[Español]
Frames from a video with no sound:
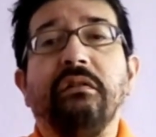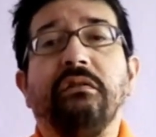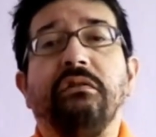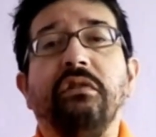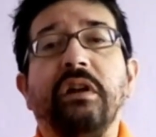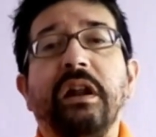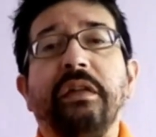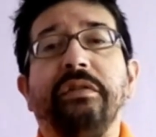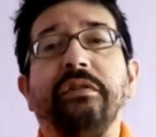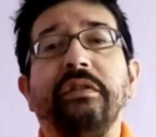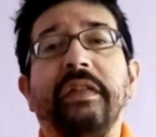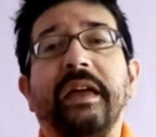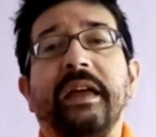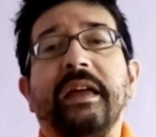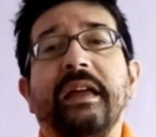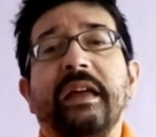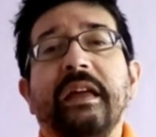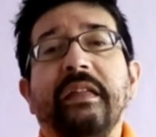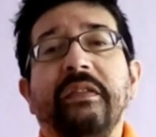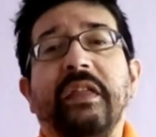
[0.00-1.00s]
Con eso
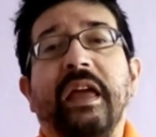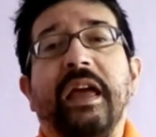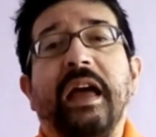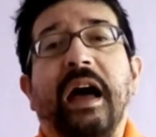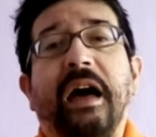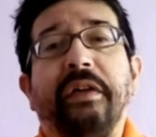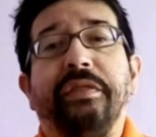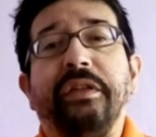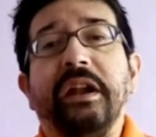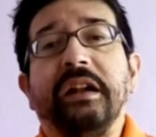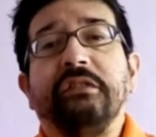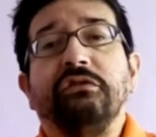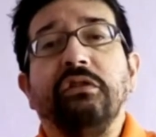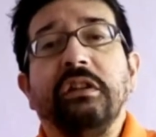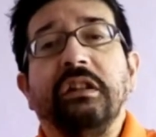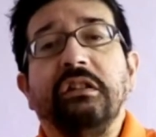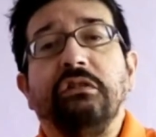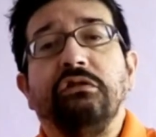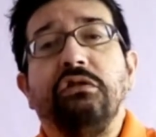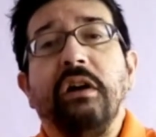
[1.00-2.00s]
de, hacer
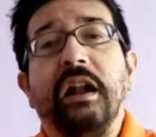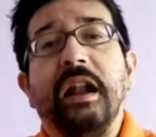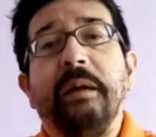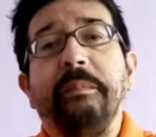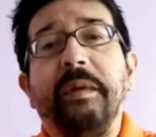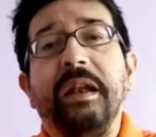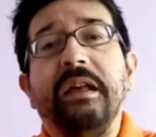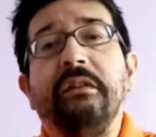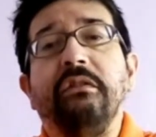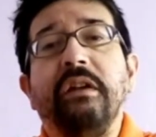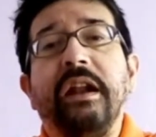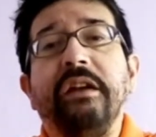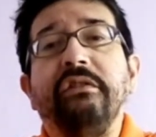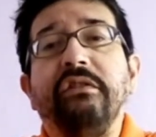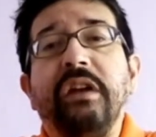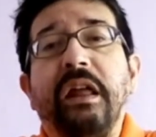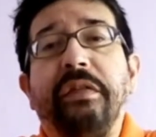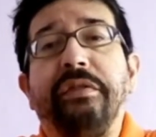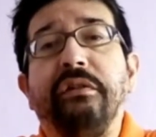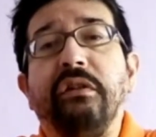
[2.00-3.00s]
toda la película en
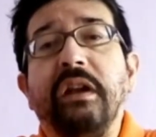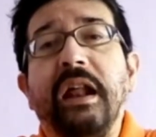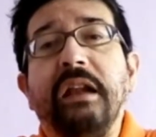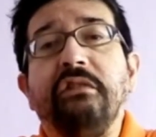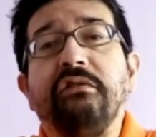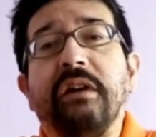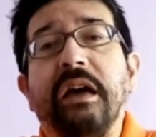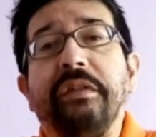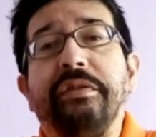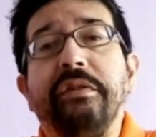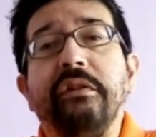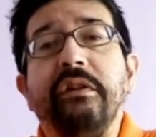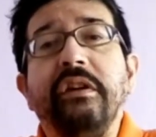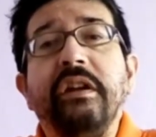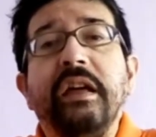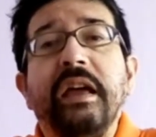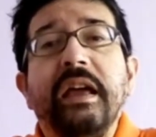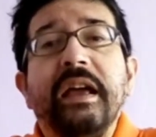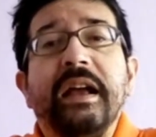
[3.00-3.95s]
una sola locación,